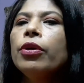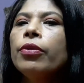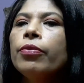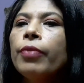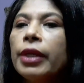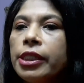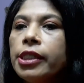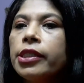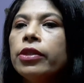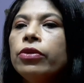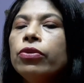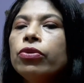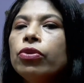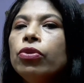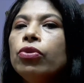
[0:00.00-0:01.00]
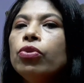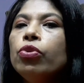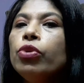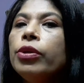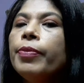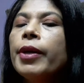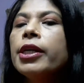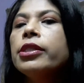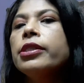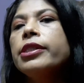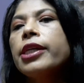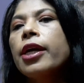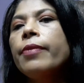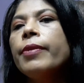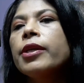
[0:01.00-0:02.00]
মাসিক সাধারণত দুই মাস
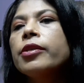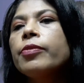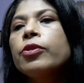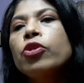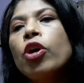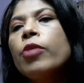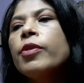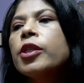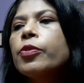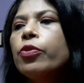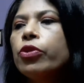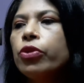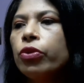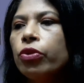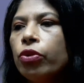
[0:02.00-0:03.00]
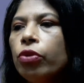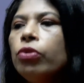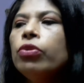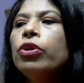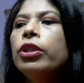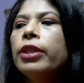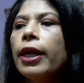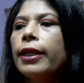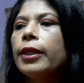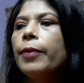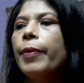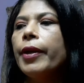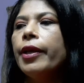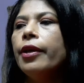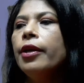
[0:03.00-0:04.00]
চার মাস বা ছয় মাস পর্যন্ত থাকতে
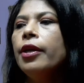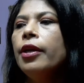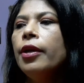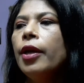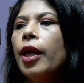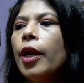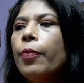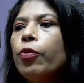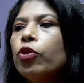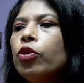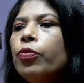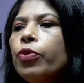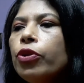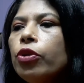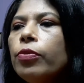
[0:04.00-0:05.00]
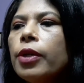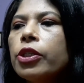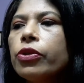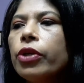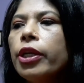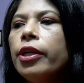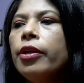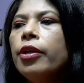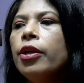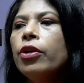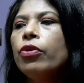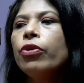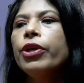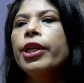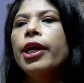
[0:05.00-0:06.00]
পারে প্রথম প্রথম আসলে
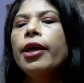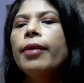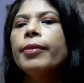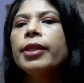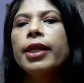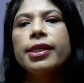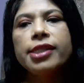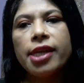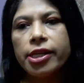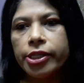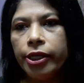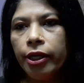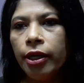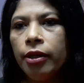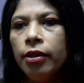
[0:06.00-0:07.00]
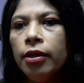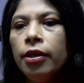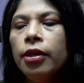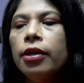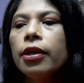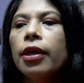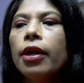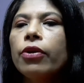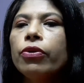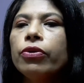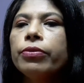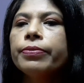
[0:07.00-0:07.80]
রোগীরা আমাদের কাছে আসে না কারণ